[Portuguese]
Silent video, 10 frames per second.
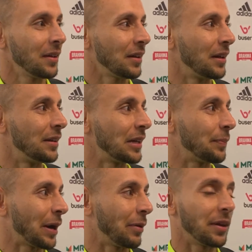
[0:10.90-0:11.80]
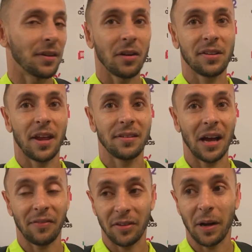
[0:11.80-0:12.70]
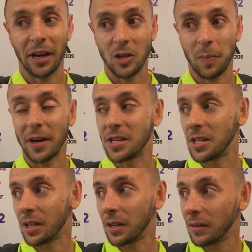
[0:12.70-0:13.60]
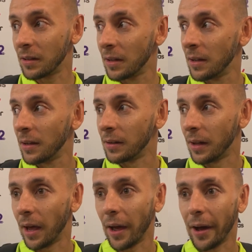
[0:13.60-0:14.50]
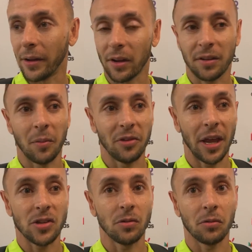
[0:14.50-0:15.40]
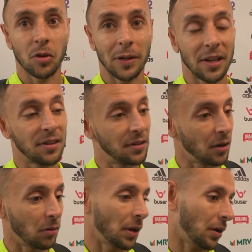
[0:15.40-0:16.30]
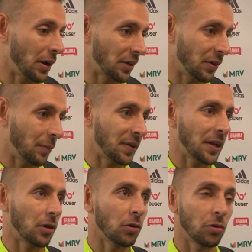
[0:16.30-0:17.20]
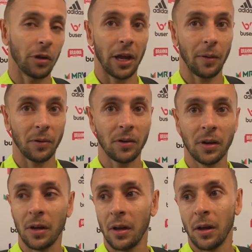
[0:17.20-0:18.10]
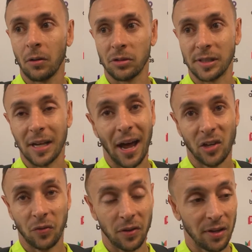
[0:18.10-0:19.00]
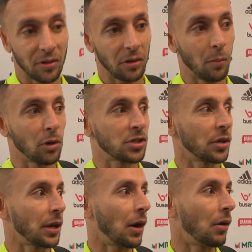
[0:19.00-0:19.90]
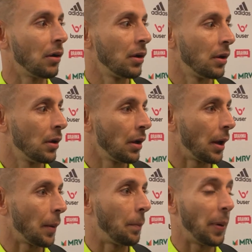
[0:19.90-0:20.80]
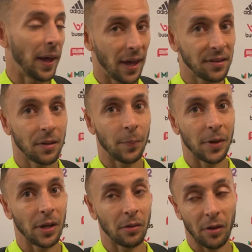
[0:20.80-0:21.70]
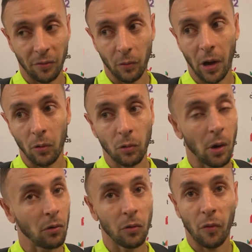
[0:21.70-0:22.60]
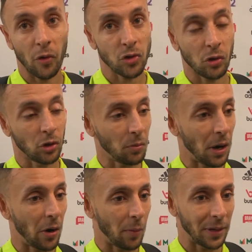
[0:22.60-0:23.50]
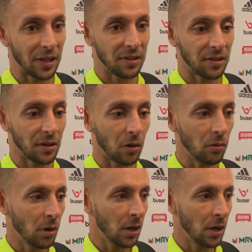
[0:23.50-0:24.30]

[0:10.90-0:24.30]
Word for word: E tem que parabenizar o CSA que fez uma grande partida. É, nós estamos vindo aí de, um, de uma decisão, né? Quarta-feira passada contra o Grêmio. O desgaste físico e emocional é, pesa, porque não, é, não, é, não, é não foi um jogo normal, era uma decisão.